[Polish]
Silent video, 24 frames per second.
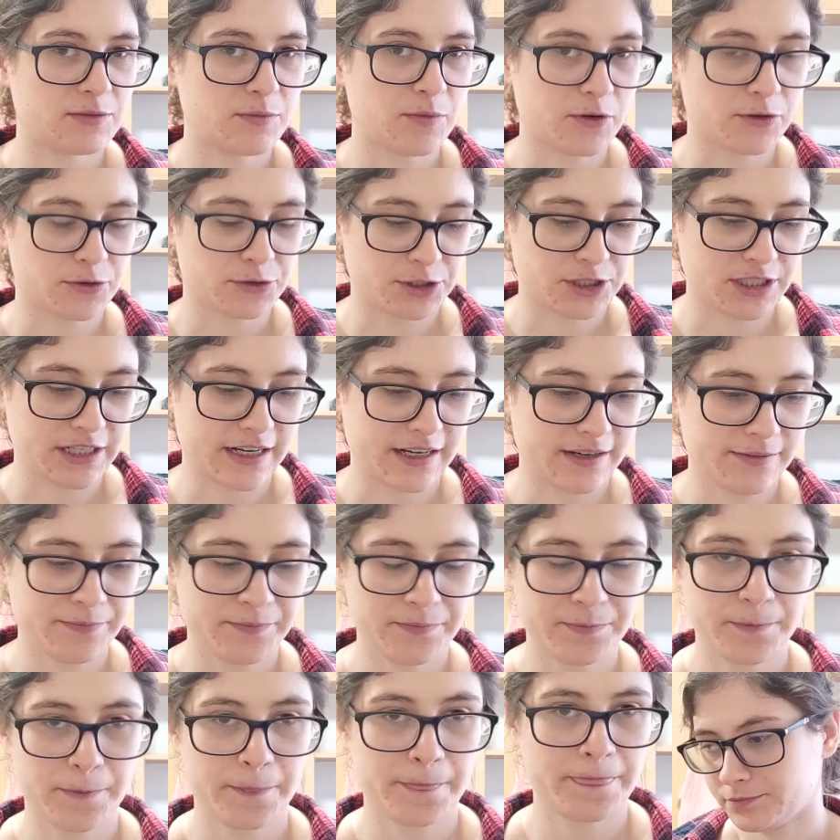można.
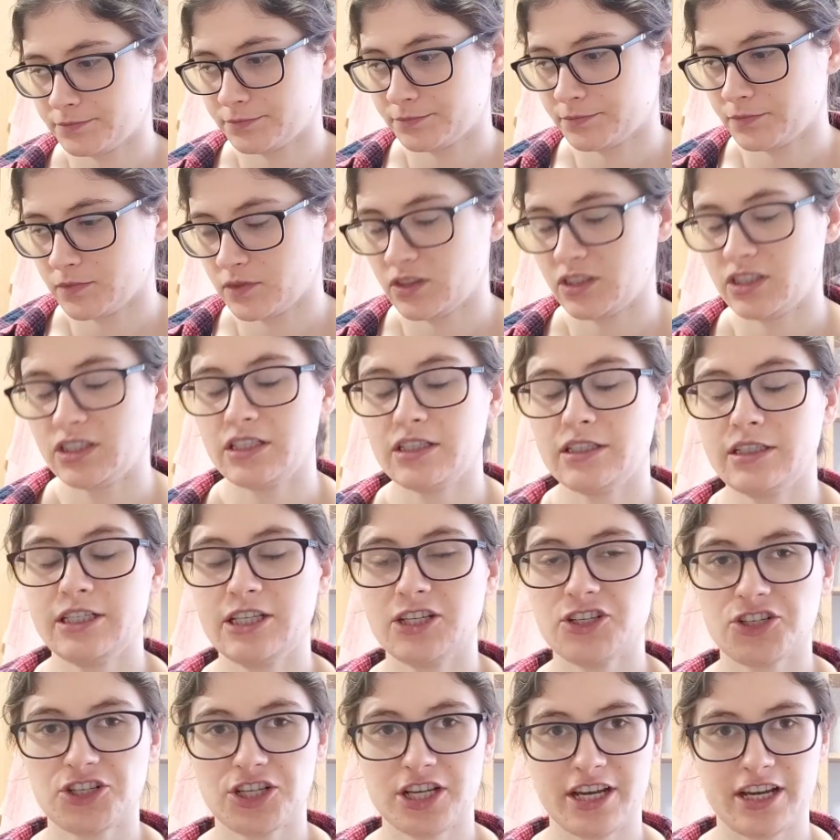
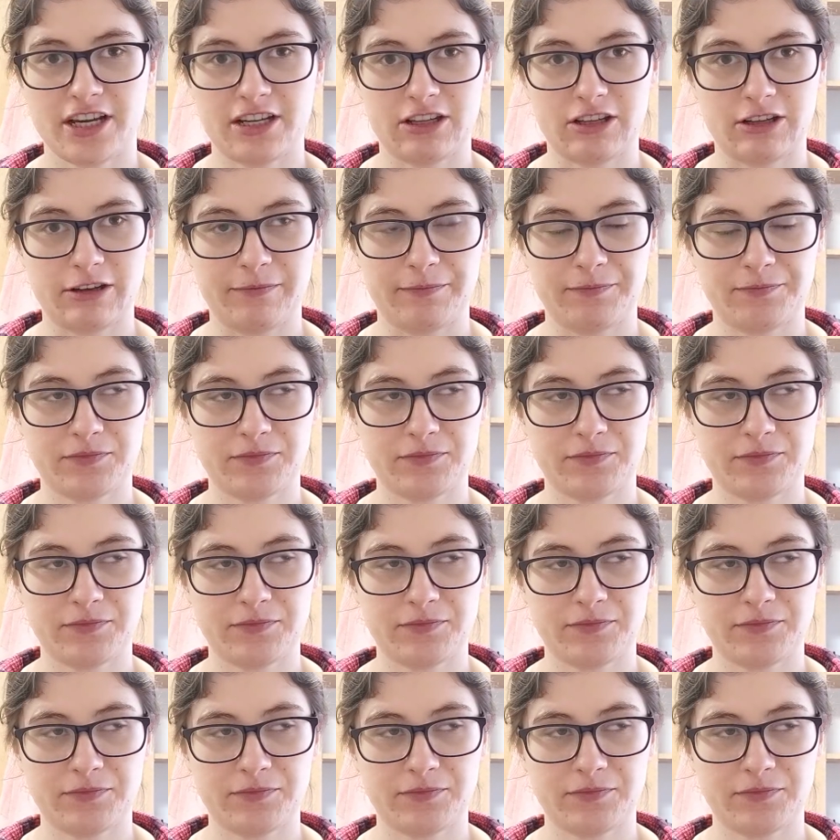jeszcze jedno.